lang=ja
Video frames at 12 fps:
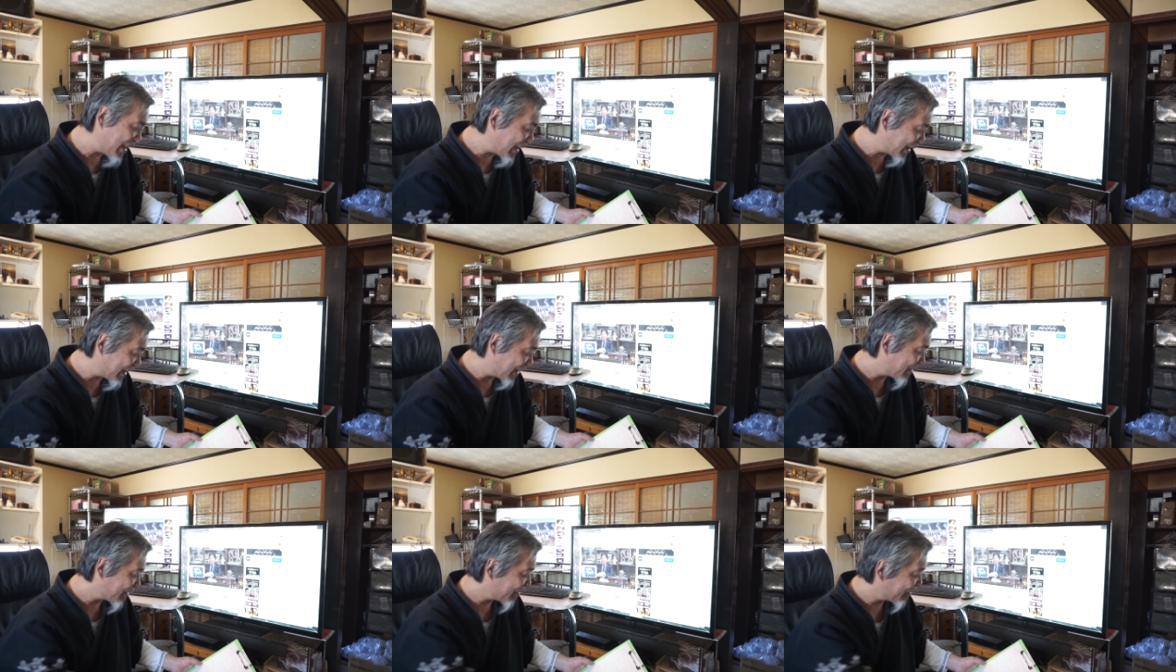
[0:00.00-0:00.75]
なかったん
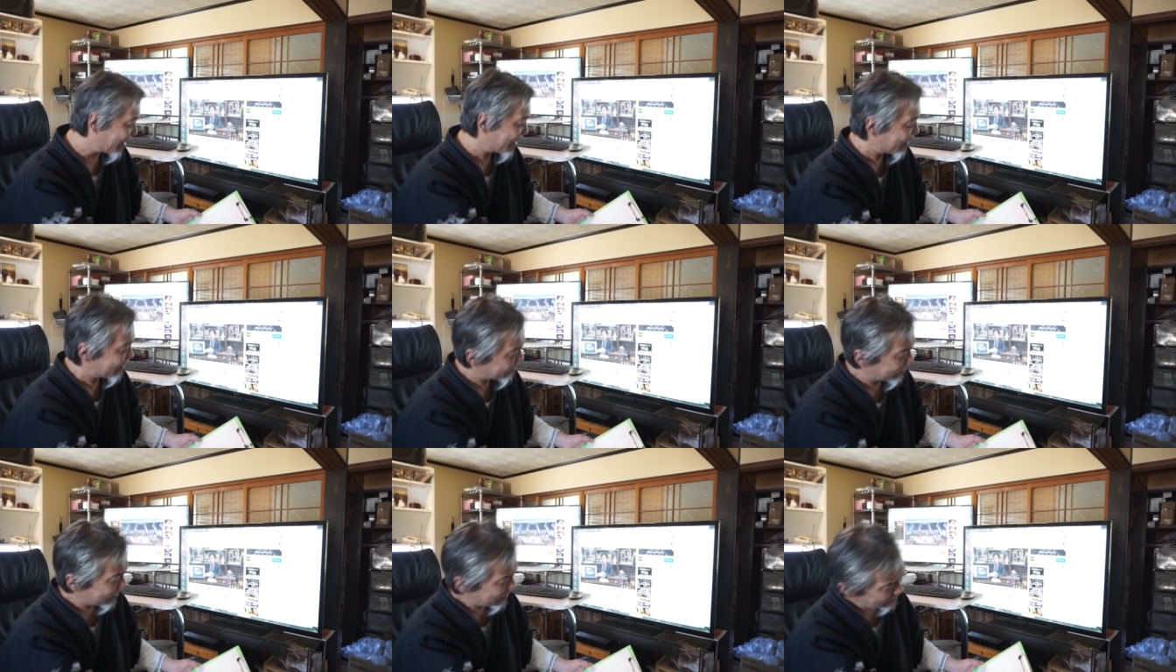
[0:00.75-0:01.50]
ですけどね
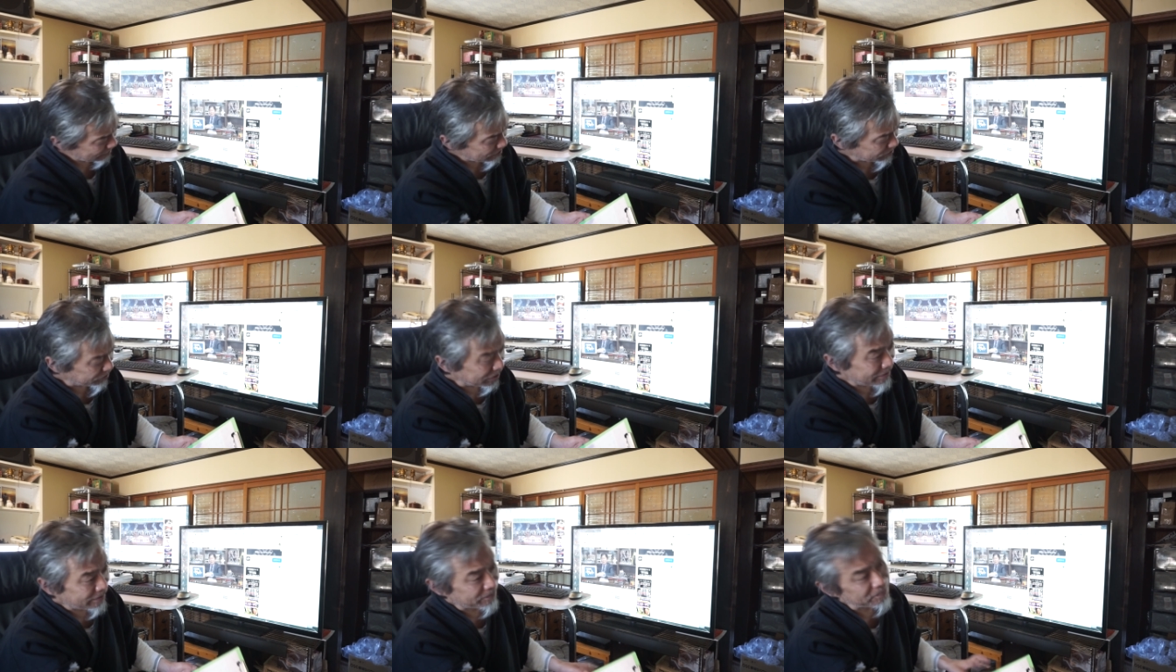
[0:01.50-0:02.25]
そう
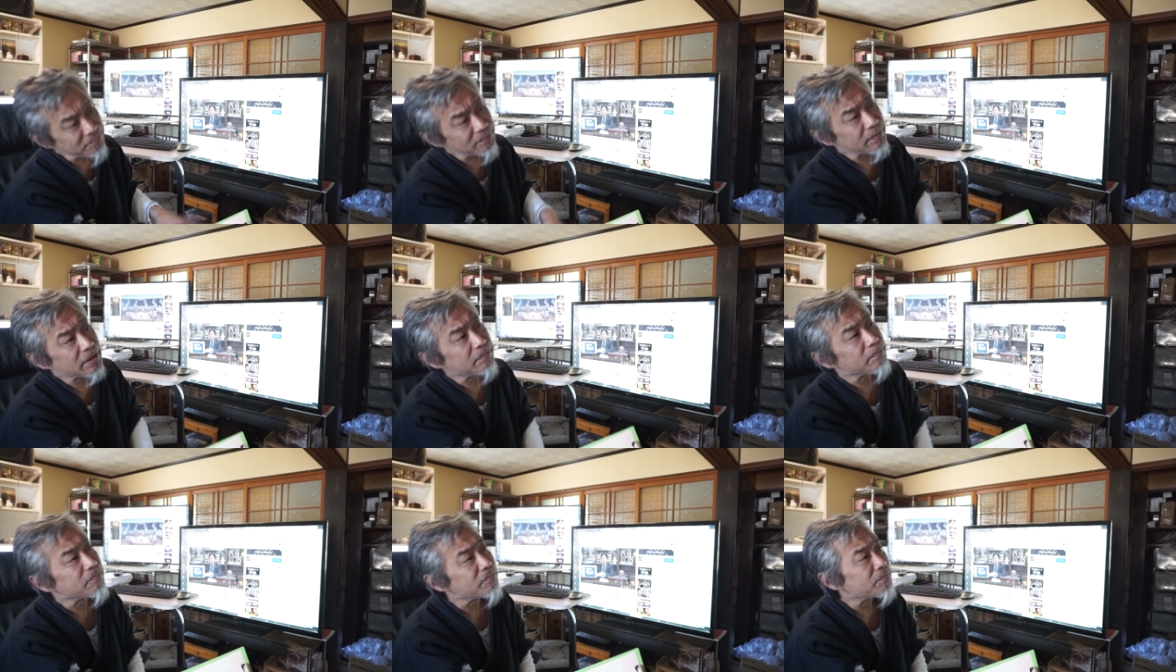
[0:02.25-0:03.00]
いえば
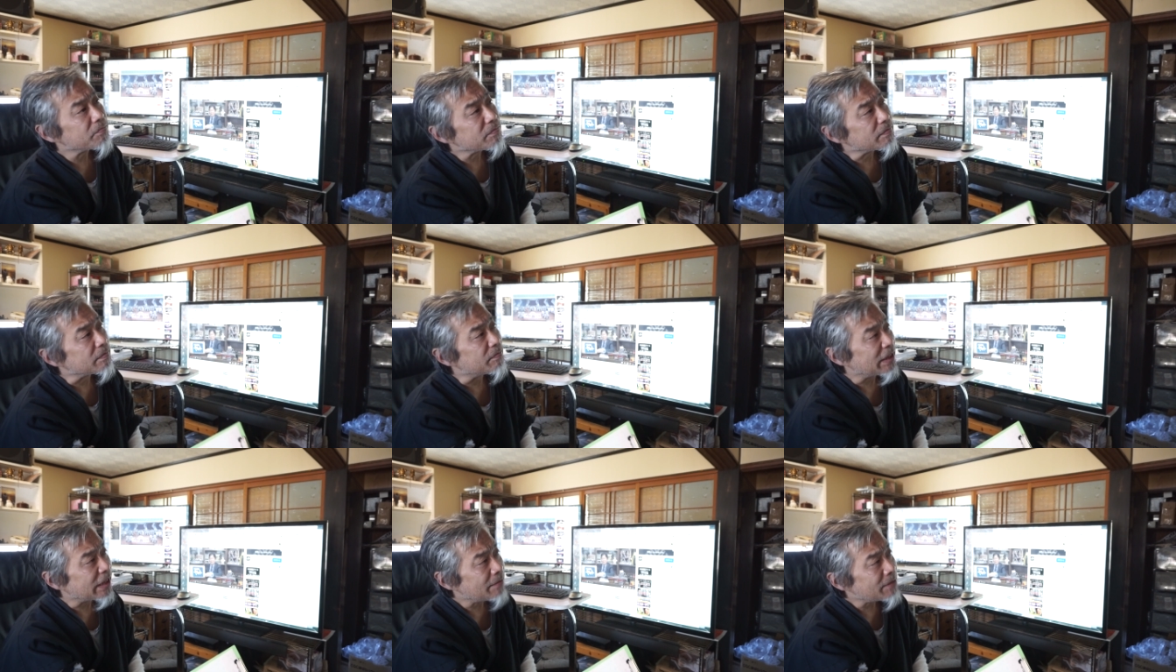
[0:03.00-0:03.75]

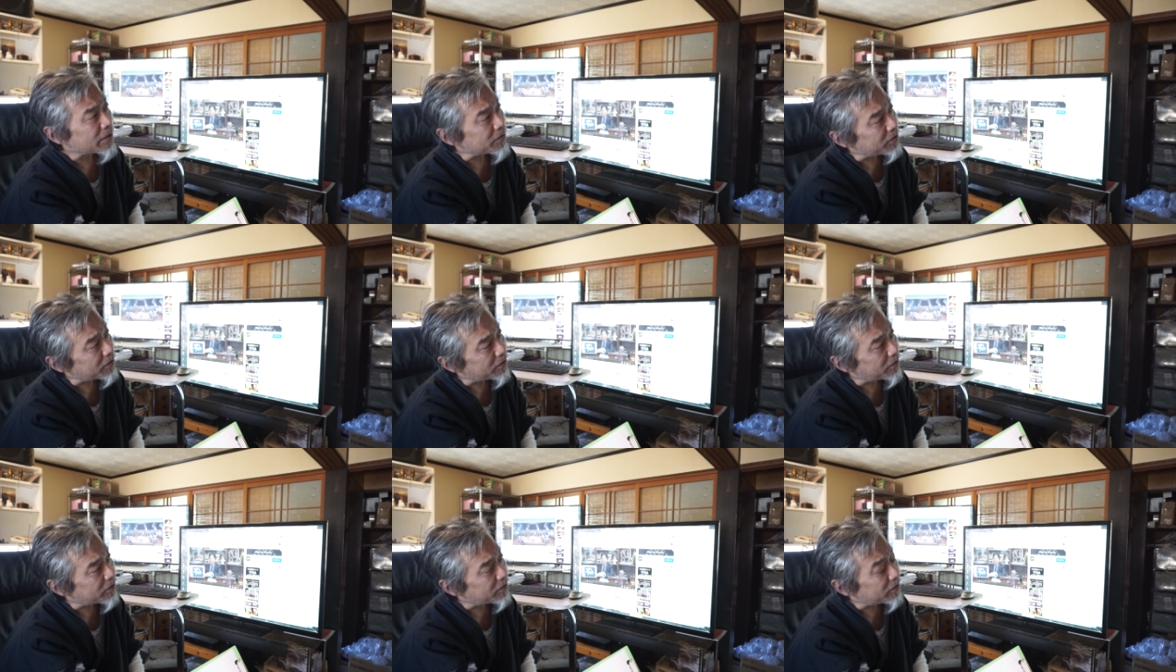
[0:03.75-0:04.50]
まあ大和
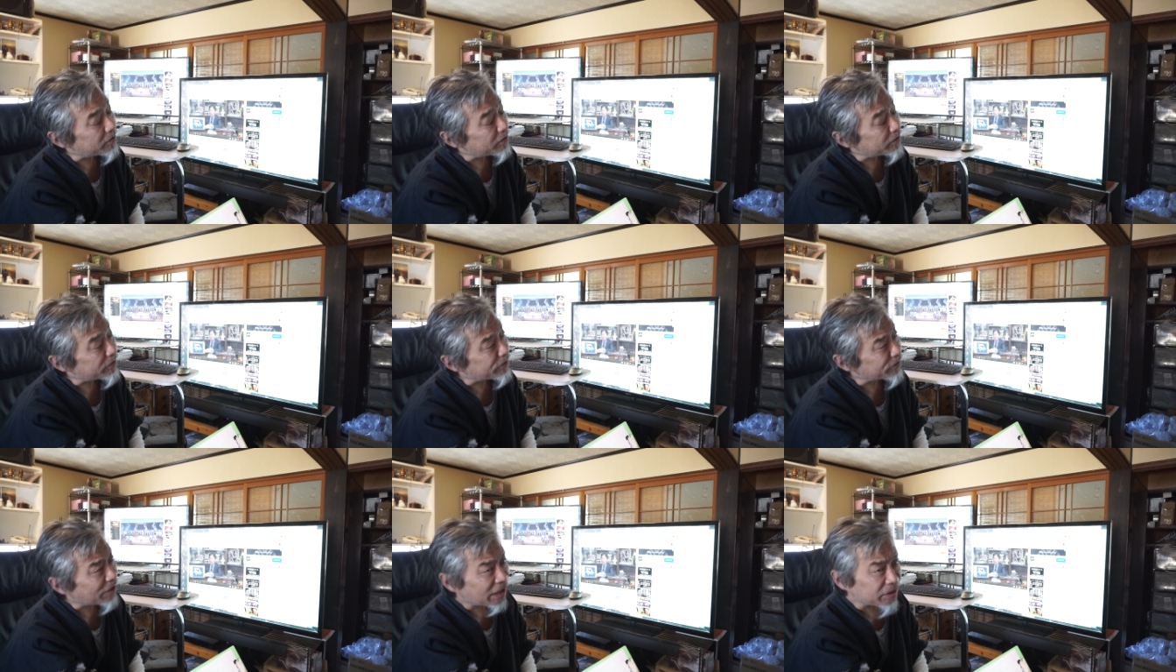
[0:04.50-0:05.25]

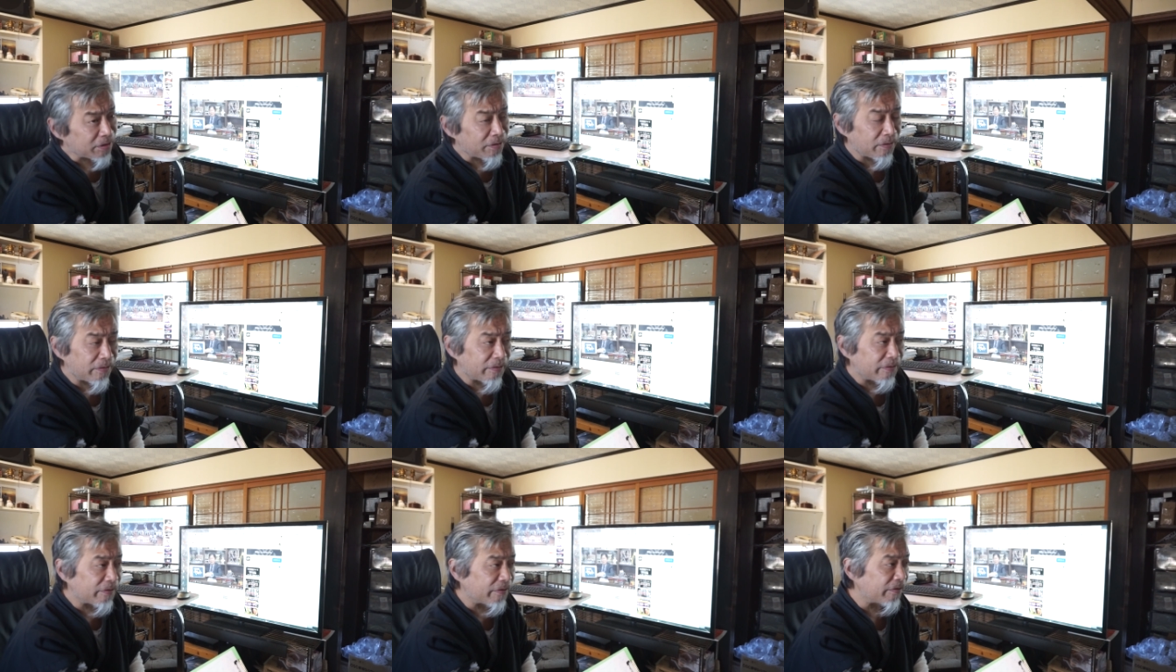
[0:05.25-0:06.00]
の後
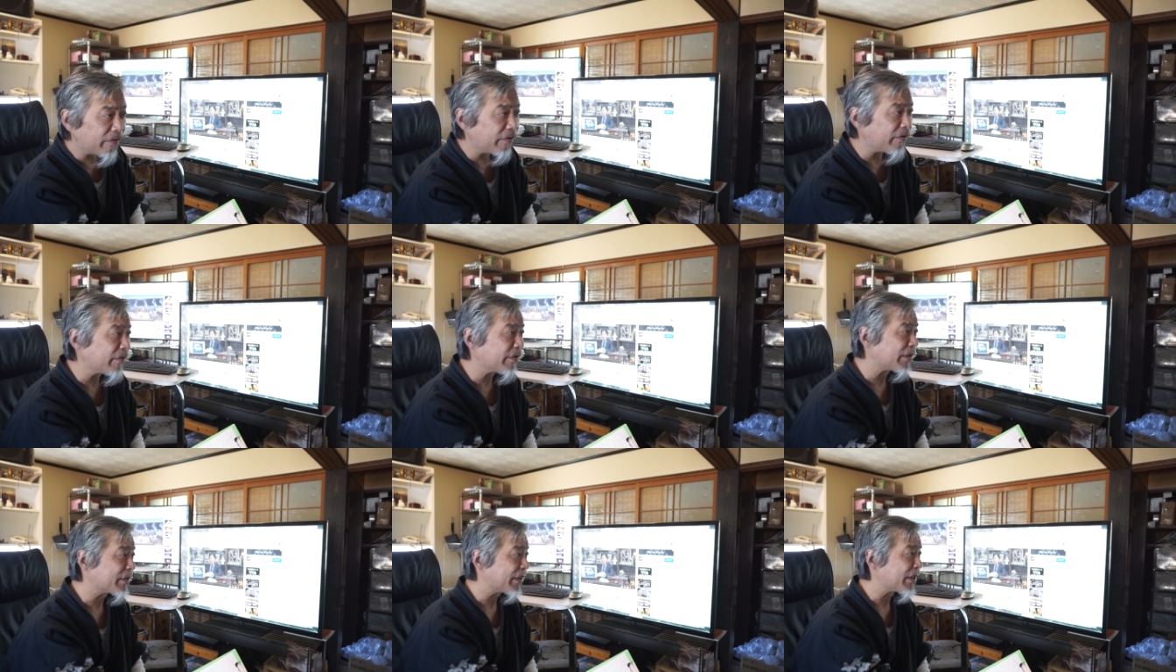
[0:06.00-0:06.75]

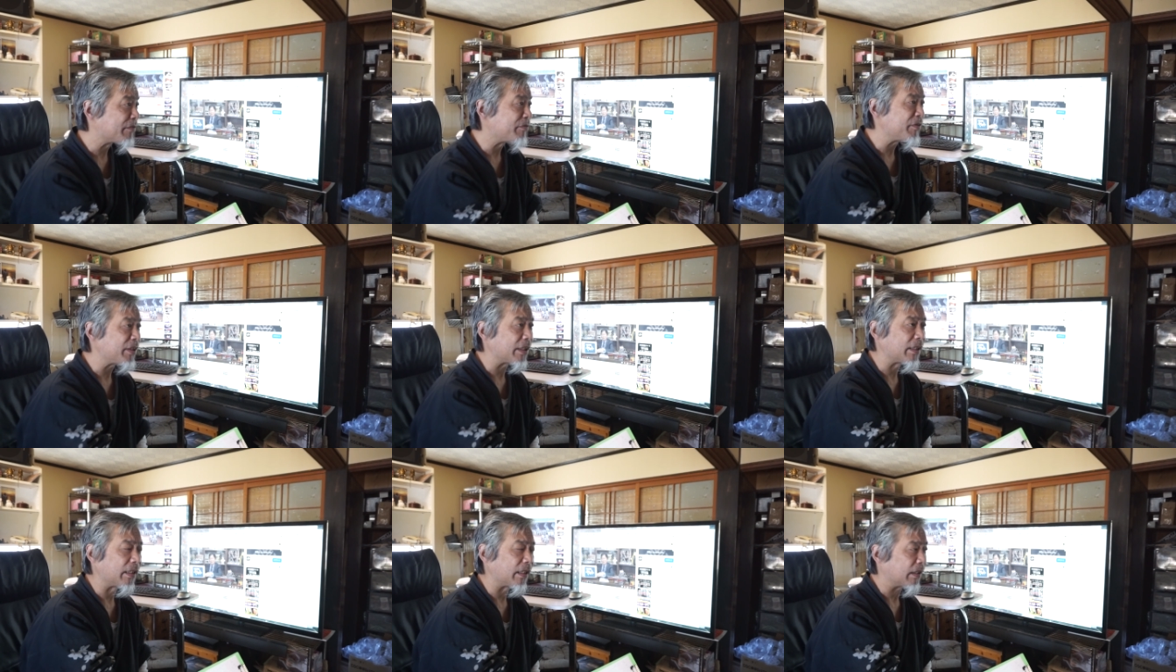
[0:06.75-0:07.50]
ですかね9時
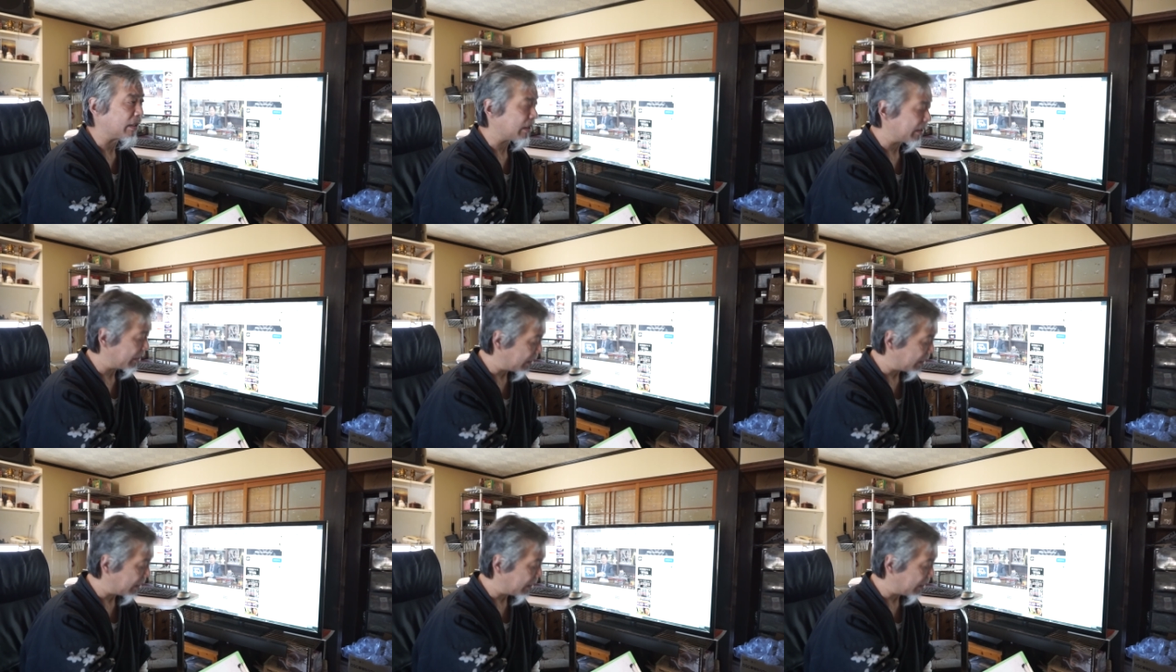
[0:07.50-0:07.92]
からか